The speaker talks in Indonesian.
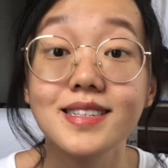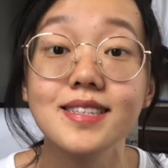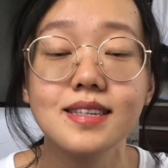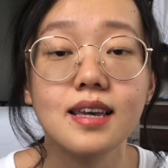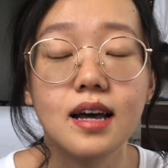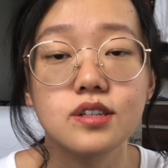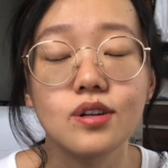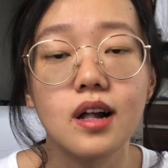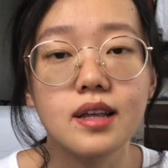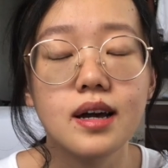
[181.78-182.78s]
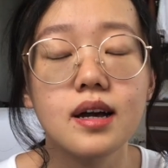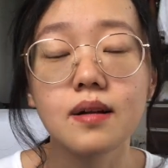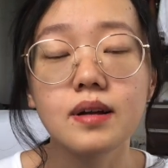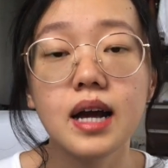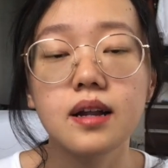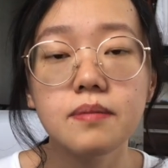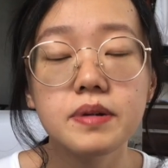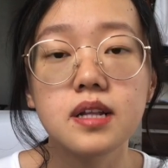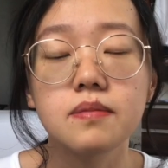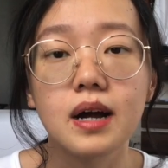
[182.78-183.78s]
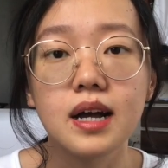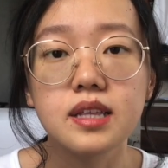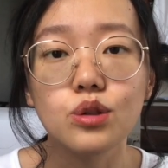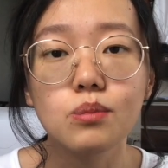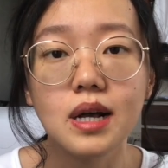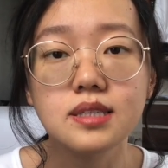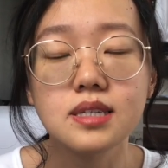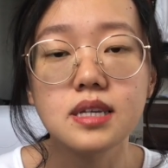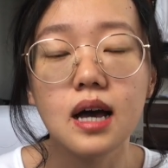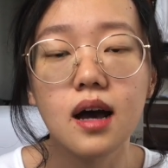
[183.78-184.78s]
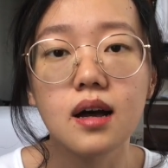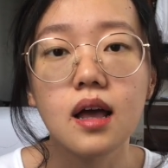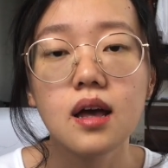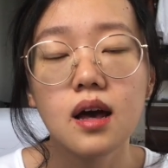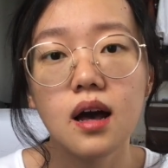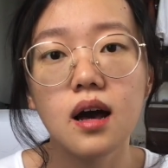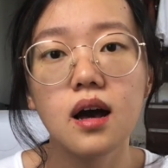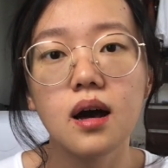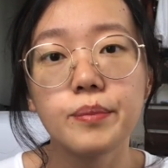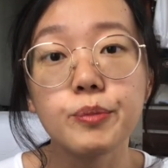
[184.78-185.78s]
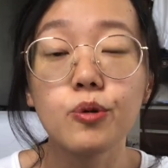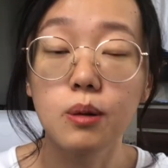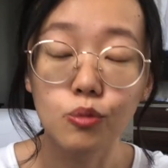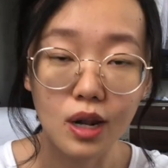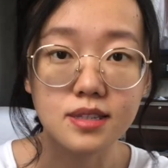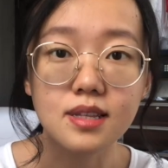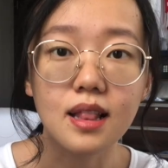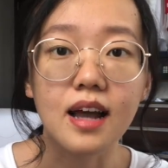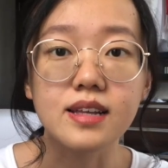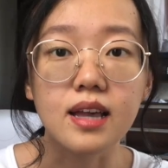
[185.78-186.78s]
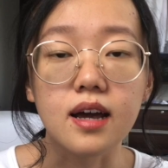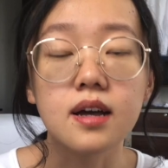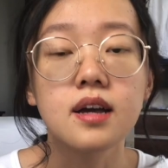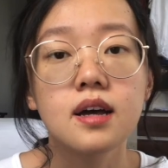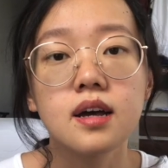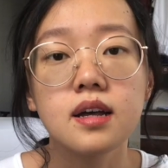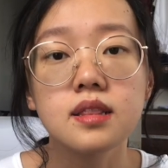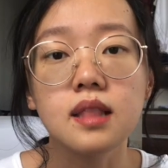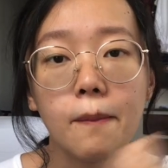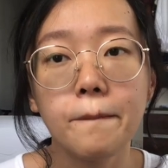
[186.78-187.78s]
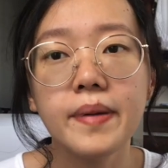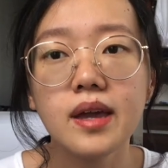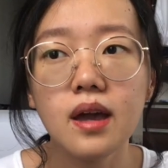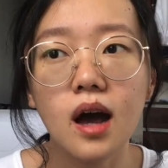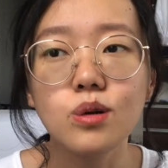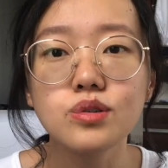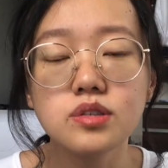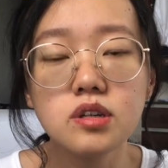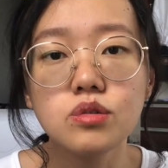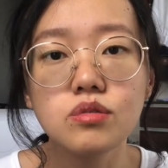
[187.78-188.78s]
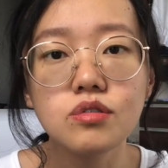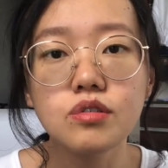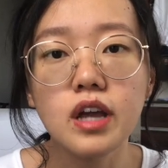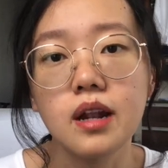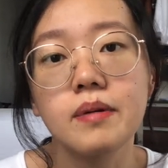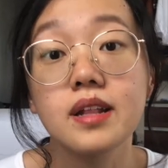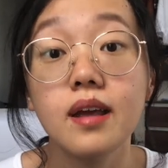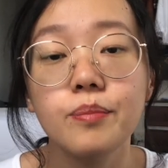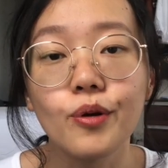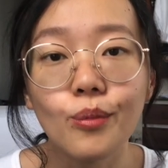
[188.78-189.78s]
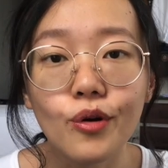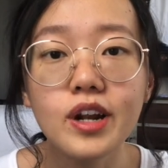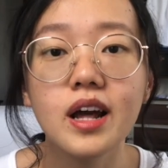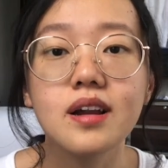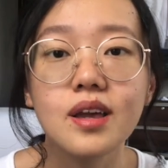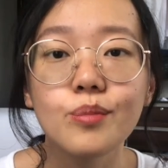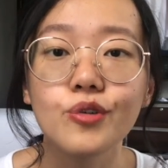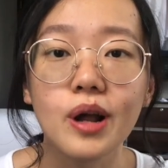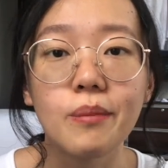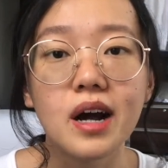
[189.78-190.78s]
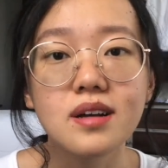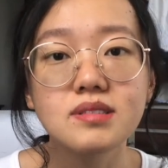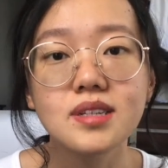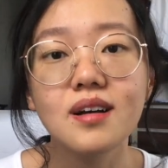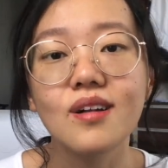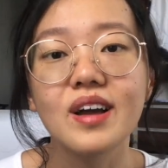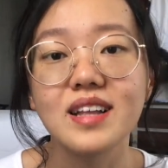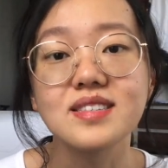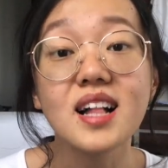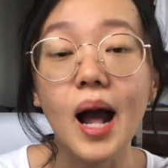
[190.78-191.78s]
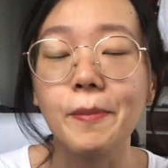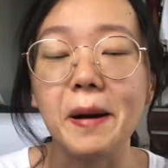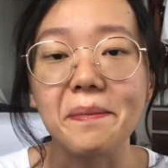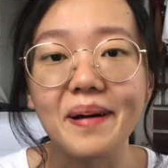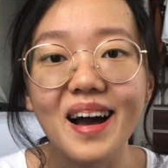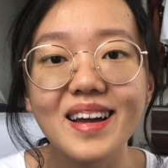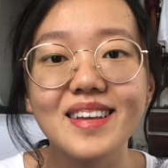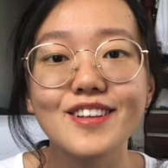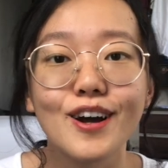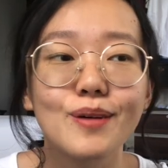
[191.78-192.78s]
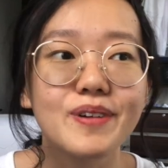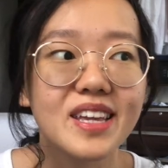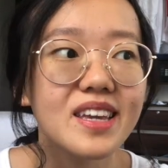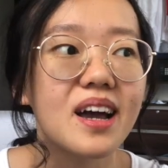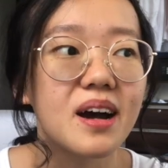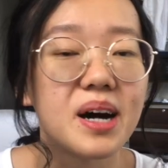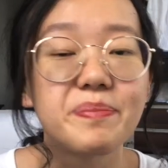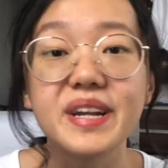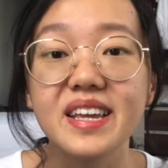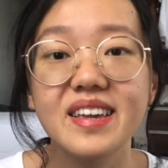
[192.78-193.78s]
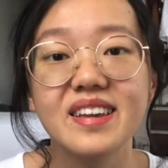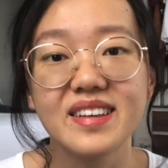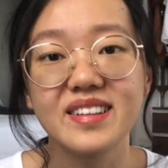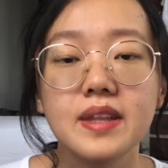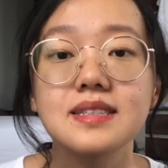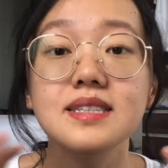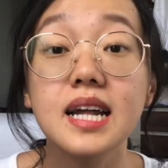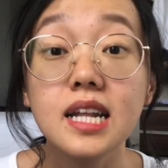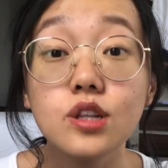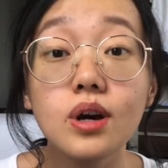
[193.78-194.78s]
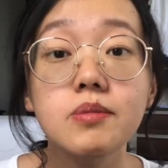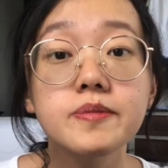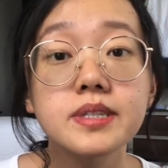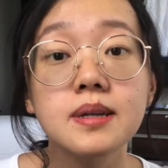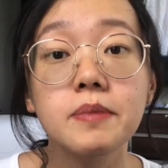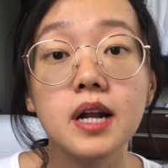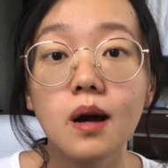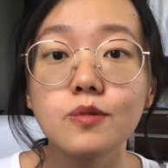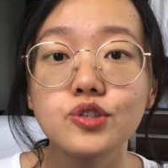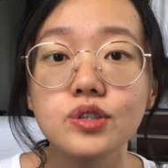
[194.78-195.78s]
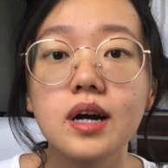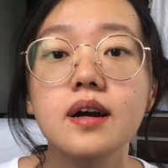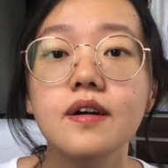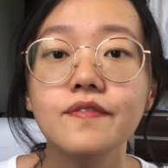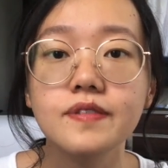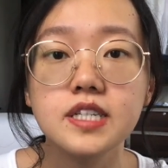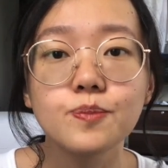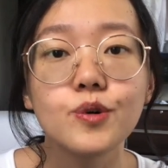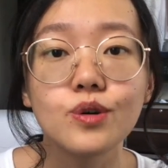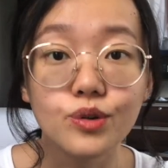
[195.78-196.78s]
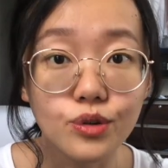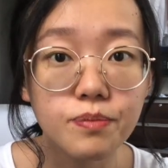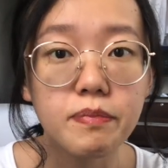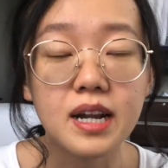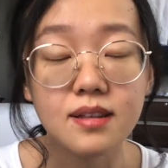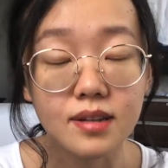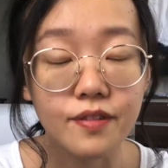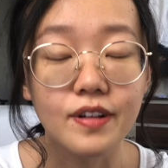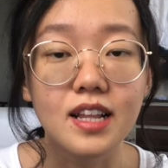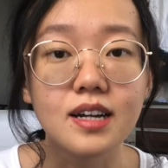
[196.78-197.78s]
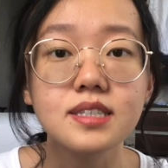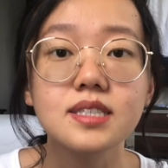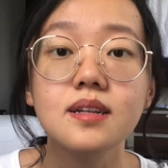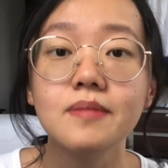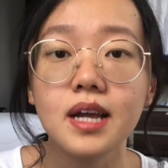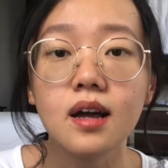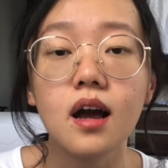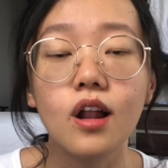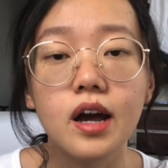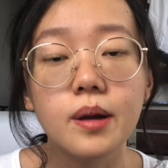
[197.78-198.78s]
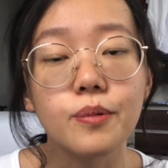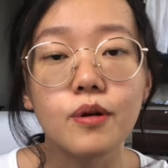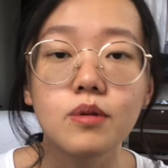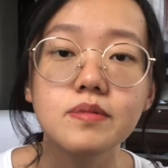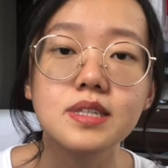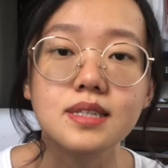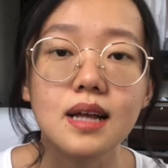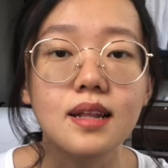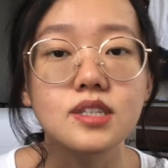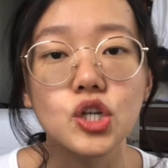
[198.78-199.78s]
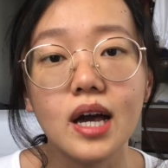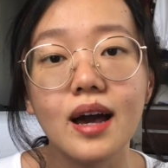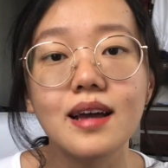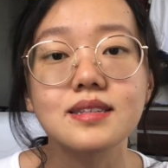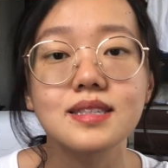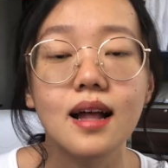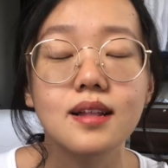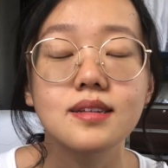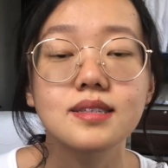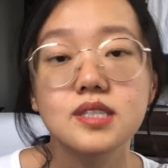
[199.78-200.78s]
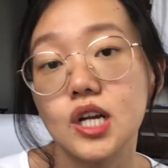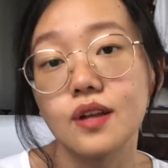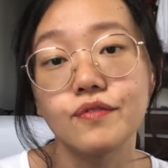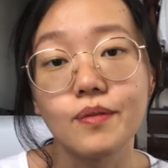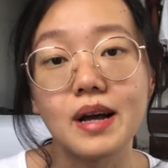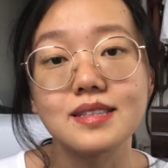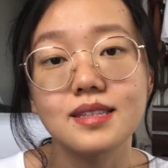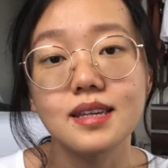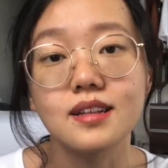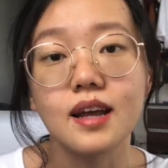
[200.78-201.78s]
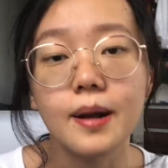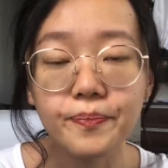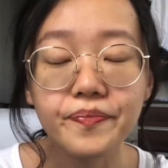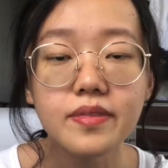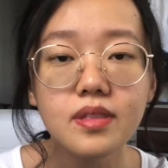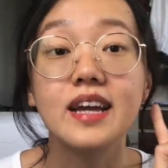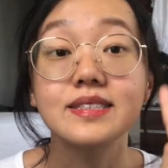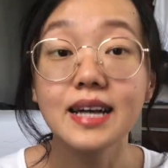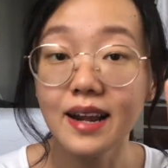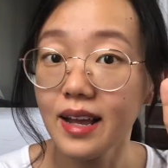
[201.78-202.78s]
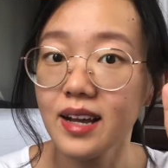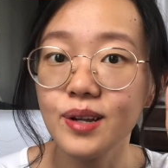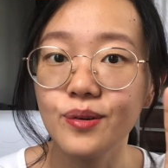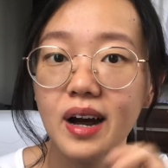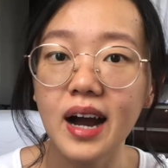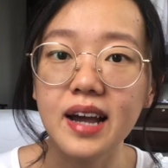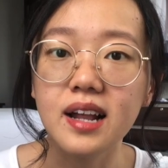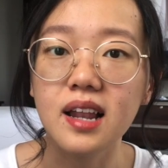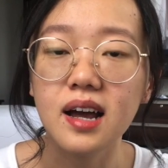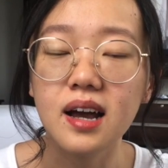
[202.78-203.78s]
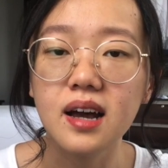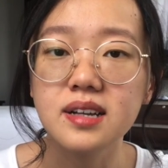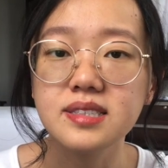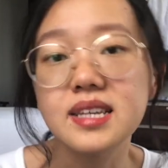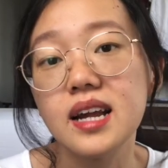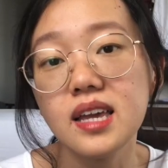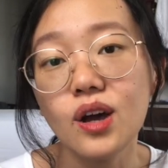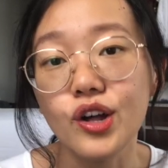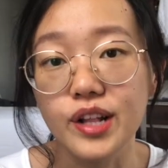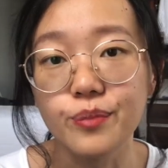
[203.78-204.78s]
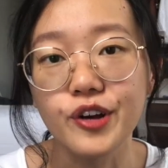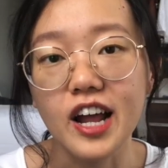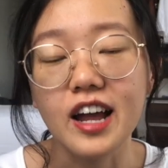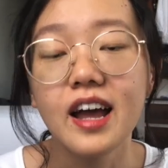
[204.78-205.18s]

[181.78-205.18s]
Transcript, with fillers: risky ya, soalnya kadang penerbangannya tuh masih yang uh, berbulan-bulan setelahnya tapi aku sih dulu ya namanya tiket promo dan harganya murah banget jadi kalau cancel nggak apa-apa gitu kalau pergi ya pergi gitu selain itu kamu bisa bergabung juga ke Facebook group para traveler jadi mereka kalau ada promo bisa saling share saling share informasi gitu ya Oke, cara yang kedua adalah nyari hotel murah